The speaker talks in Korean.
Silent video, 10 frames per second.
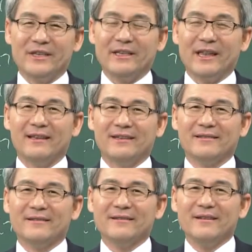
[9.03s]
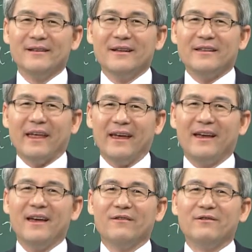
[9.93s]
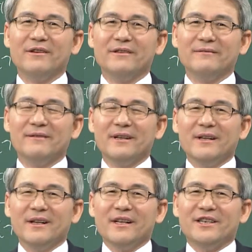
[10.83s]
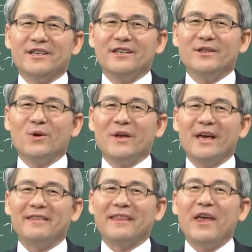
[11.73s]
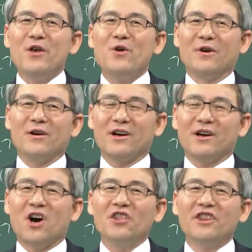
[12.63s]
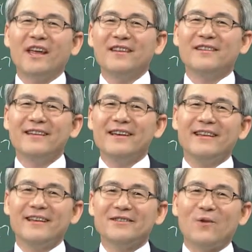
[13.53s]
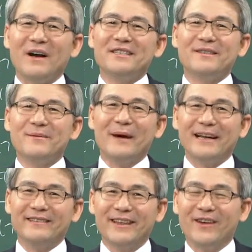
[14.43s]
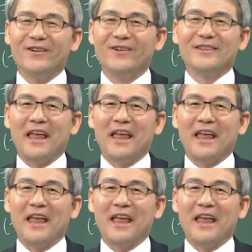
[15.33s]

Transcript: 인텐트. 대개 우리는 기도의 내용, 컨텐트에 대해서 관심이 많은데요.